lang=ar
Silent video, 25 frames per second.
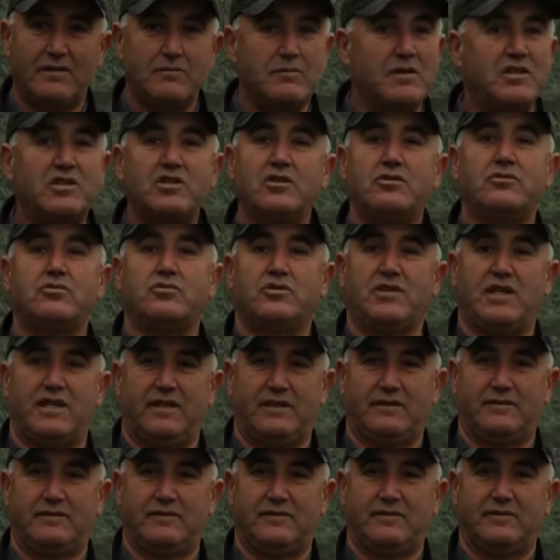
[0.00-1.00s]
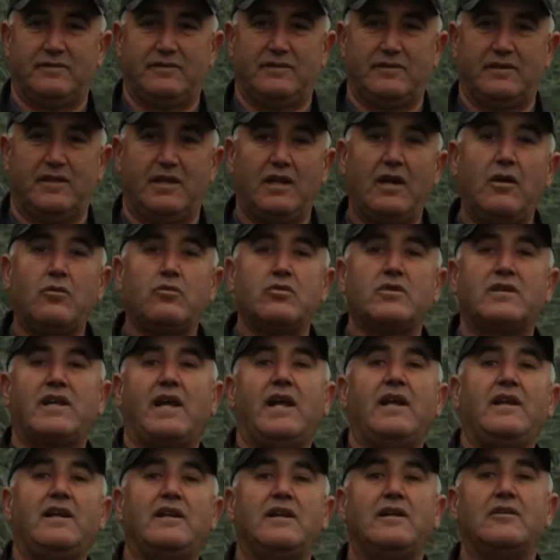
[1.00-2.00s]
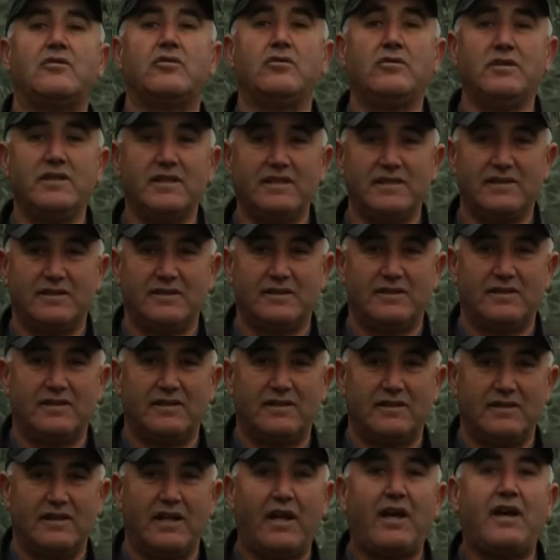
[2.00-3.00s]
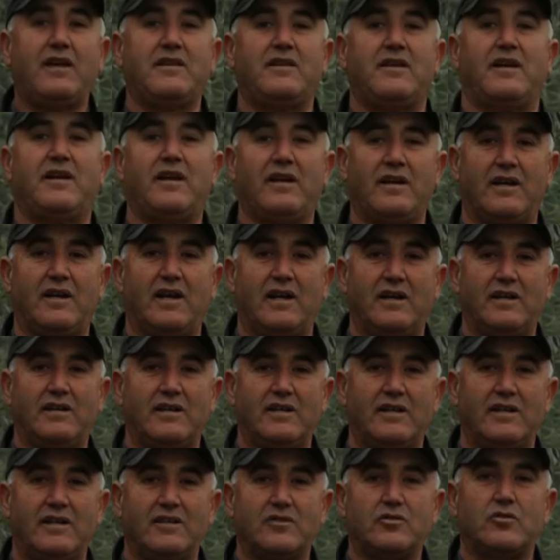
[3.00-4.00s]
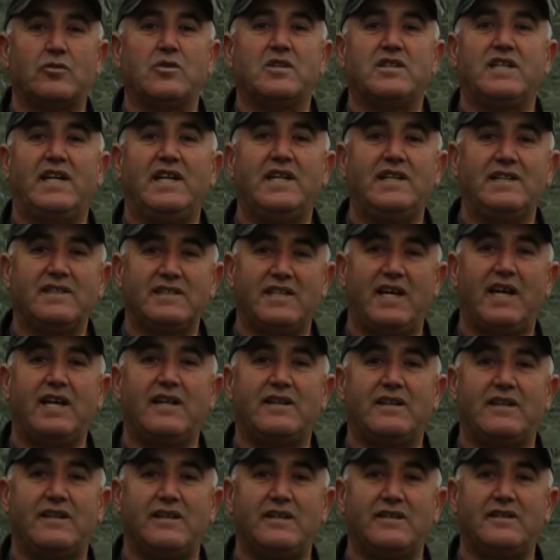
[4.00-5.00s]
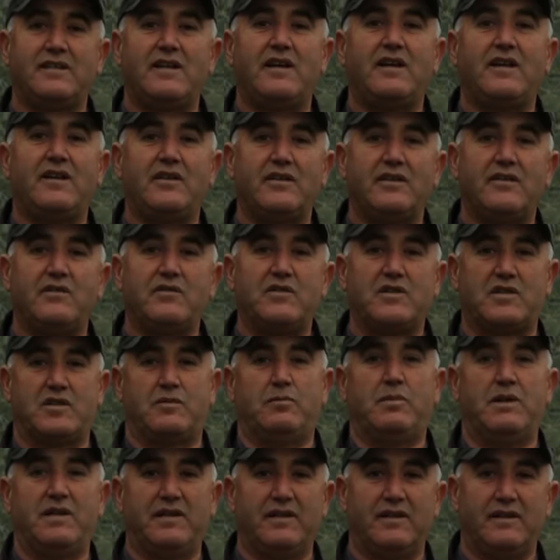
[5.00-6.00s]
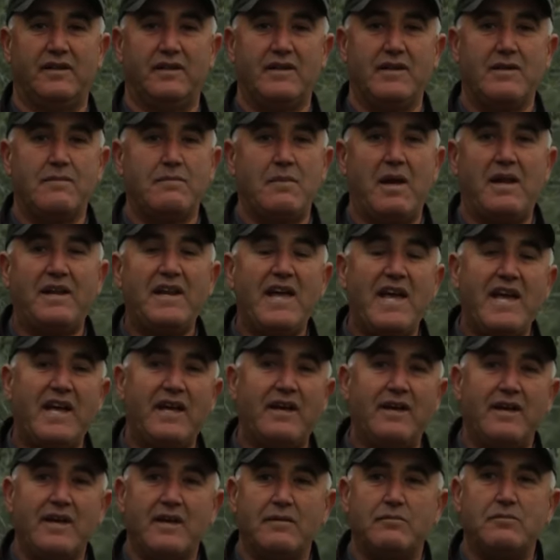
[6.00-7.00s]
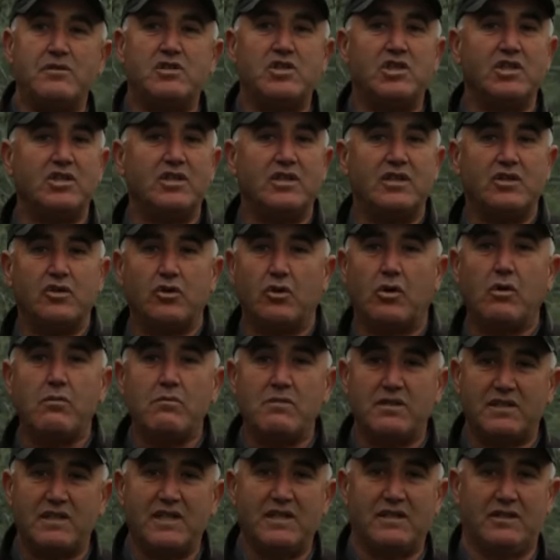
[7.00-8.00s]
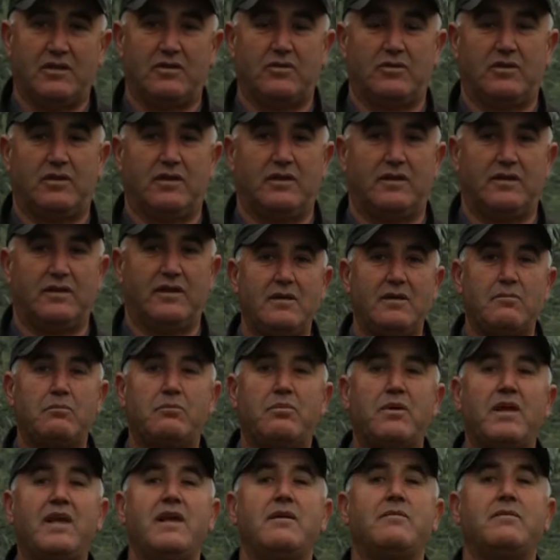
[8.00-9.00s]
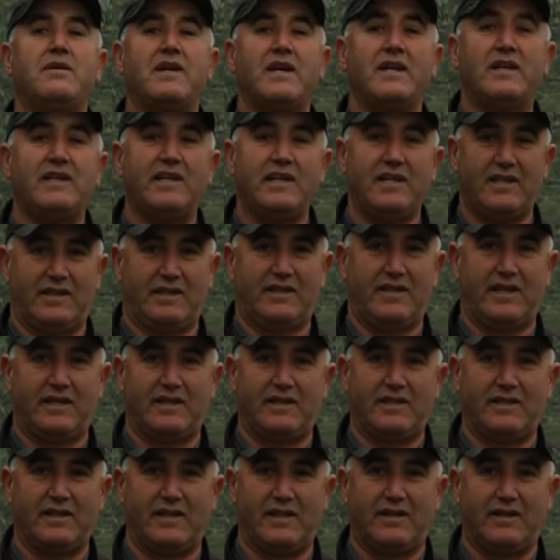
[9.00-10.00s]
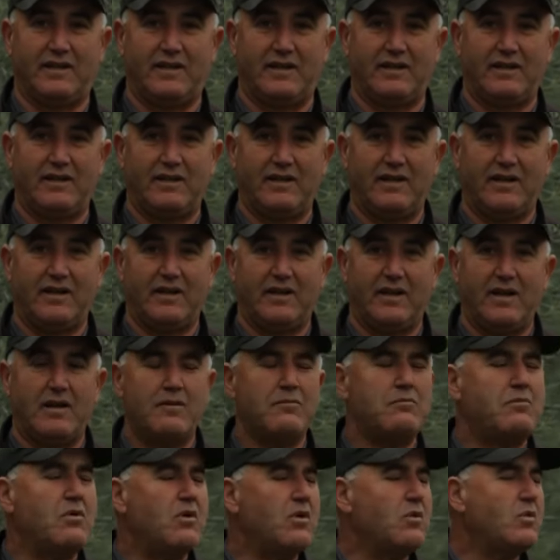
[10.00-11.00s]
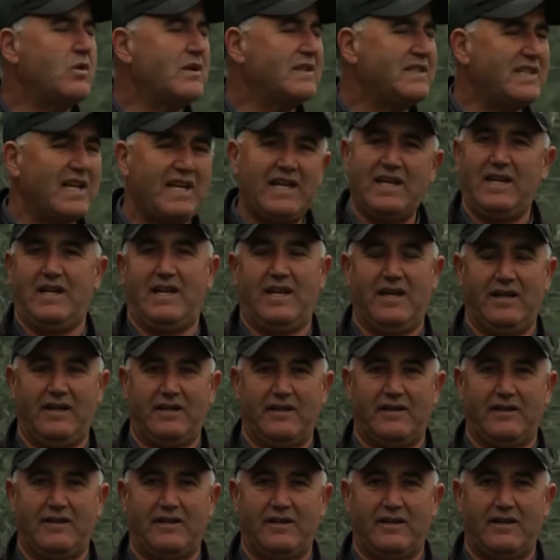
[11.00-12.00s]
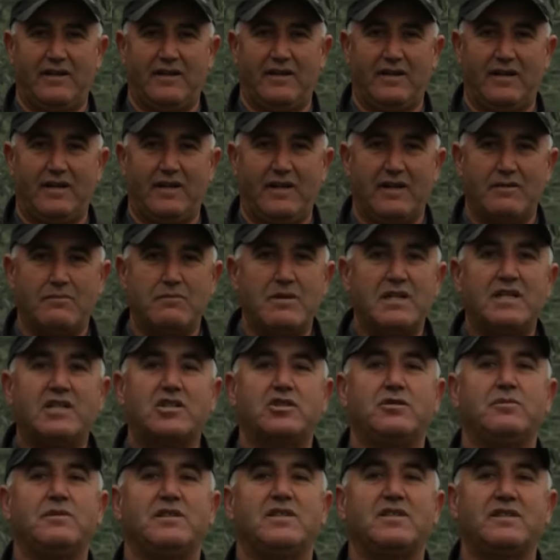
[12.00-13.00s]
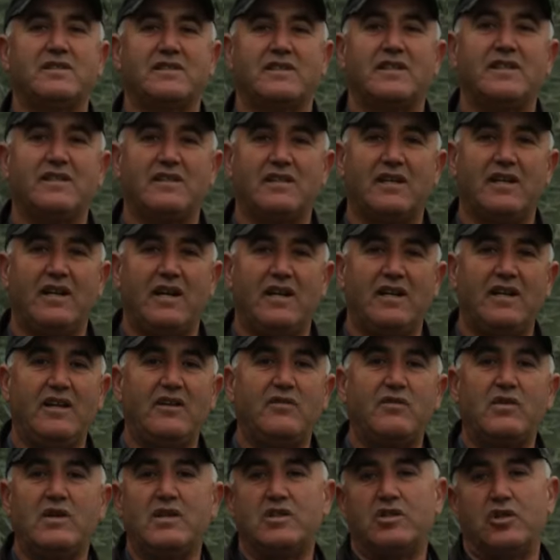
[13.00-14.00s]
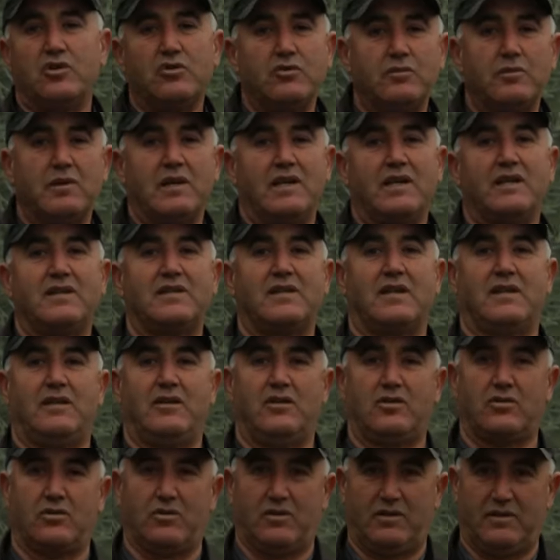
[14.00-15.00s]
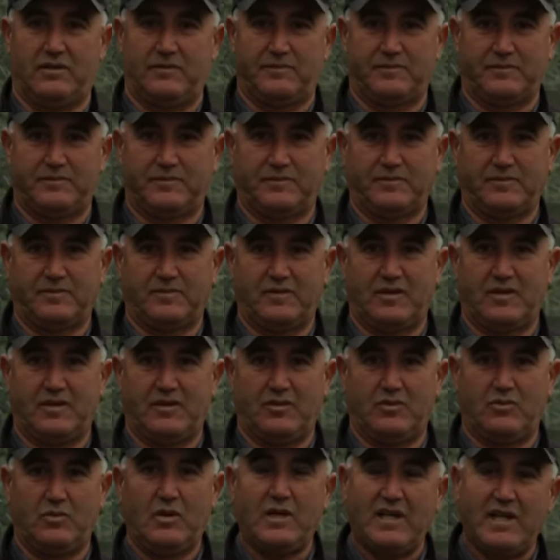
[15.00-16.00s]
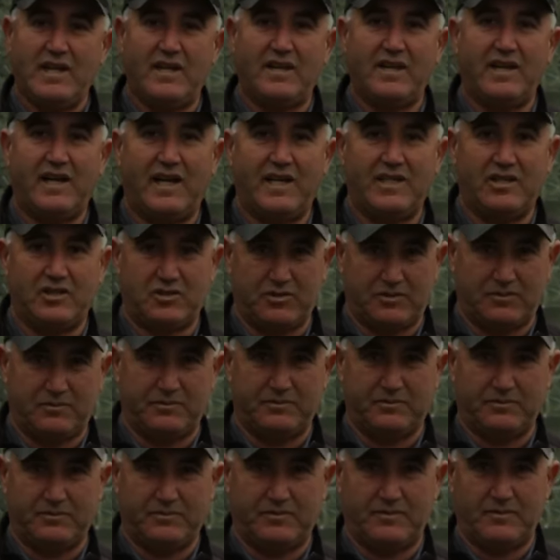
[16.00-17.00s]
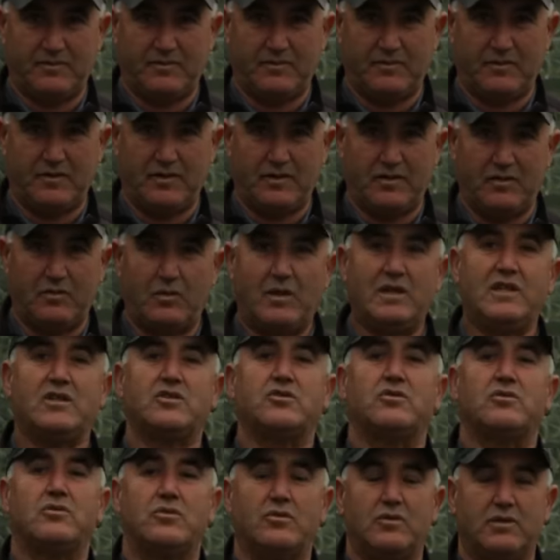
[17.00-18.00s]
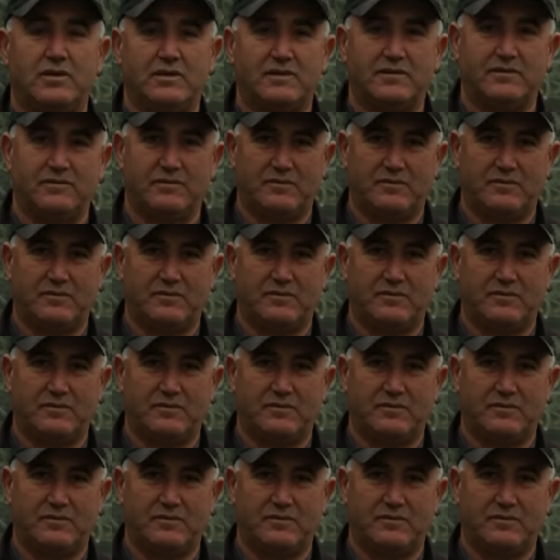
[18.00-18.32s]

ما يشدو شيء لو دخل لتونس لا قدر الله تقولش عليك شعلت نار في التبن معناها باش يغم الدنيا الكل بامكانياتها ايطاليا بوسائلها ما نجمش تسيطر عليه في الجنوب الايطالي الكل ولهذا عايشكم وعلاش نقول